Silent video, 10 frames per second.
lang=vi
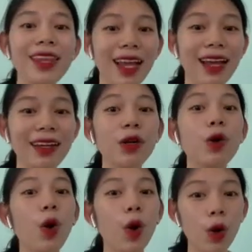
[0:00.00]
un
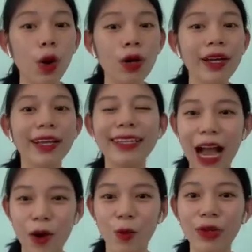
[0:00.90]
collant. Nào,
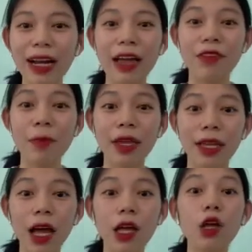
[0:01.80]
cùng nhắc lại với mình nhé.